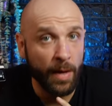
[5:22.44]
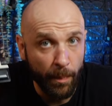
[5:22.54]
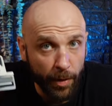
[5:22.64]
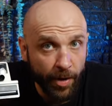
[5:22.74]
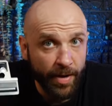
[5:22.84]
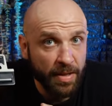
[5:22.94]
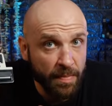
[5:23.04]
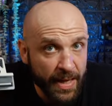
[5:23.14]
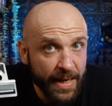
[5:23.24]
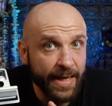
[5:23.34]
La Polaroid
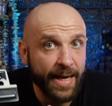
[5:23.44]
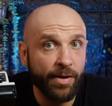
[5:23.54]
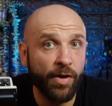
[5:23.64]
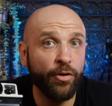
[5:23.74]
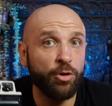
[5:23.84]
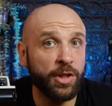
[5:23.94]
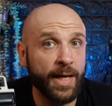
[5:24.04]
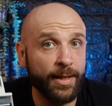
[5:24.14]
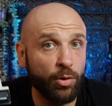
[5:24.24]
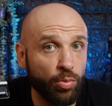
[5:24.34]
1000 ha una
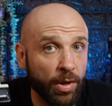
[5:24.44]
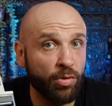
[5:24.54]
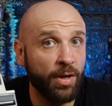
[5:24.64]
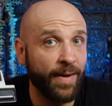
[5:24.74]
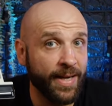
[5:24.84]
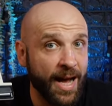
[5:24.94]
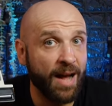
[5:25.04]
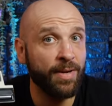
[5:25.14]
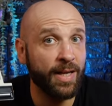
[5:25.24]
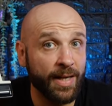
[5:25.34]
velocità dell'otturatore
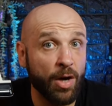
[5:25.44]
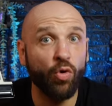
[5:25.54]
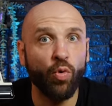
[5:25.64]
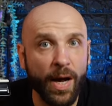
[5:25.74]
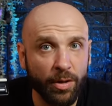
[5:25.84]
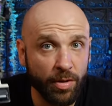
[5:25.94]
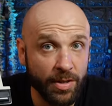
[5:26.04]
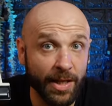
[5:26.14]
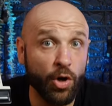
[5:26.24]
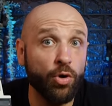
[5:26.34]
variabile tra un quarto di
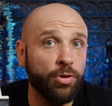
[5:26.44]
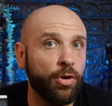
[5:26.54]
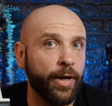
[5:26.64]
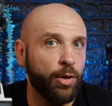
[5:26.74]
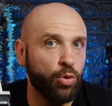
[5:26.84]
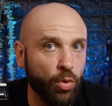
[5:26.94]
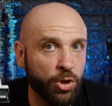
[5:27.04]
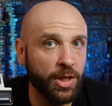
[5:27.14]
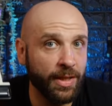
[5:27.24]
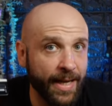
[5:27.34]
secondo e un due
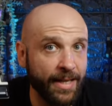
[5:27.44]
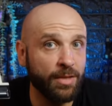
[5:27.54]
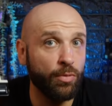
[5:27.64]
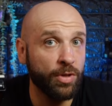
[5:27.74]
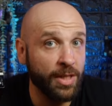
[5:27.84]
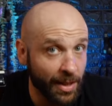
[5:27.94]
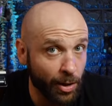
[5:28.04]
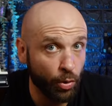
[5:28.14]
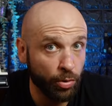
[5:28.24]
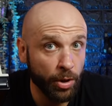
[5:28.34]
centesimo di
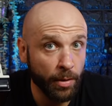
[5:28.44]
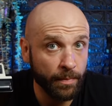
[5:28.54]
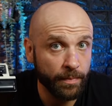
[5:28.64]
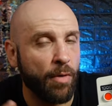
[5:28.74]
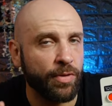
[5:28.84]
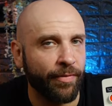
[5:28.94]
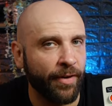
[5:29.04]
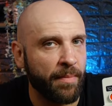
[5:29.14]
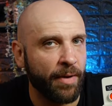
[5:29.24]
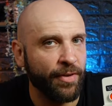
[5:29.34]
secondo, ha un
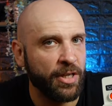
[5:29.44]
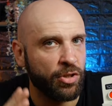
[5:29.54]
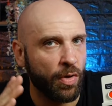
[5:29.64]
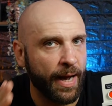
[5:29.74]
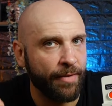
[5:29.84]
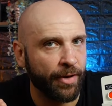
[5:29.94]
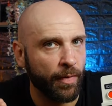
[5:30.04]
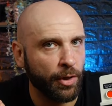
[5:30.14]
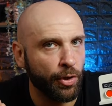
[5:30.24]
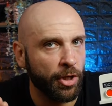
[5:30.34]
diaframma fisso a
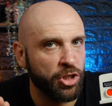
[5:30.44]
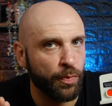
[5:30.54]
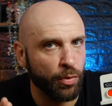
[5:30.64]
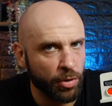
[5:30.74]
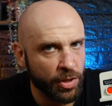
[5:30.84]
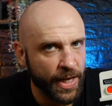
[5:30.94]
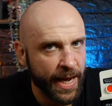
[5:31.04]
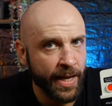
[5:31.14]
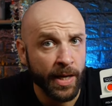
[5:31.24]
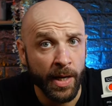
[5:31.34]

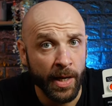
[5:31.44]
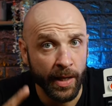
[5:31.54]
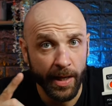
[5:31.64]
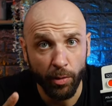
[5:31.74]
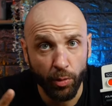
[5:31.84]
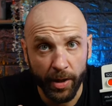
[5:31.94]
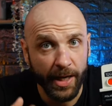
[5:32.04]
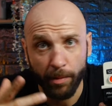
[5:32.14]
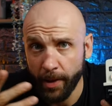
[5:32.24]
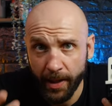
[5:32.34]
f14.6 e
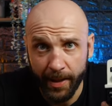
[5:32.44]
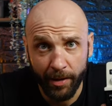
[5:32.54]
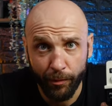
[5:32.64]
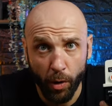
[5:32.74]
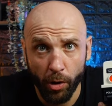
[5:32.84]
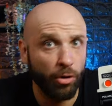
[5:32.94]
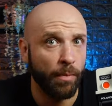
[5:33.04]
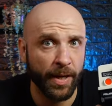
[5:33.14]
un'unica modalità di fuoco.